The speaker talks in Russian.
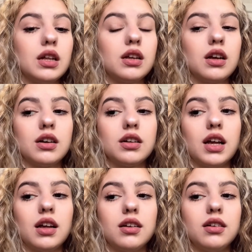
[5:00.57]

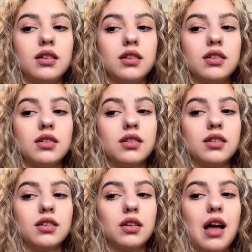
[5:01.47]
когда?
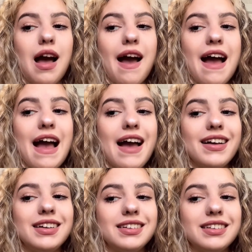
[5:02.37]

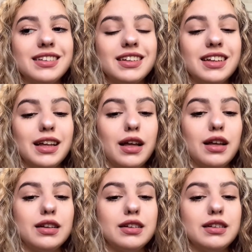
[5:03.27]
А, -а,
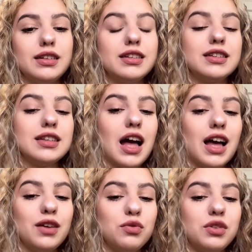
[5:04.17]
а Не
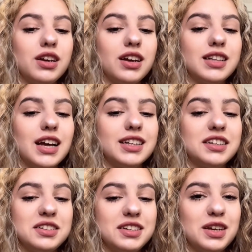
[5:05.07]
знаю, никогда
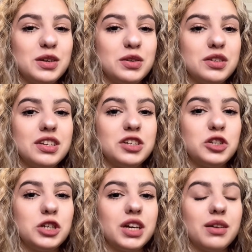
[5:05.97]
надеюсь.
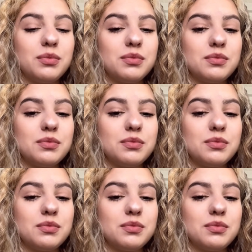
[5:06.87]
Зачем?